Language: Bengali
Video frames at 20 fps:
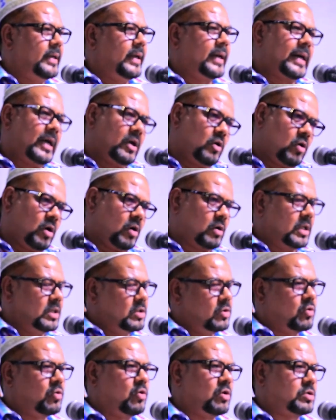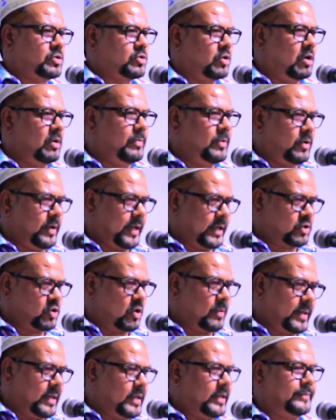এখানেও কিন্তু কষ্ট হবে অনেক
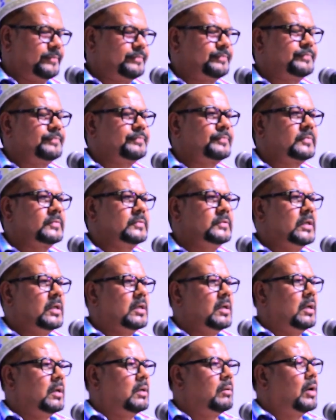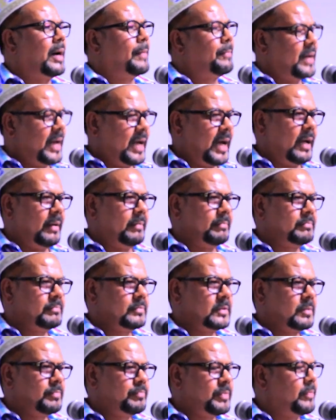সবারই আমরা
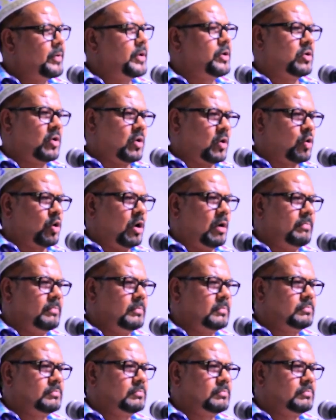বিভিন্ন রকম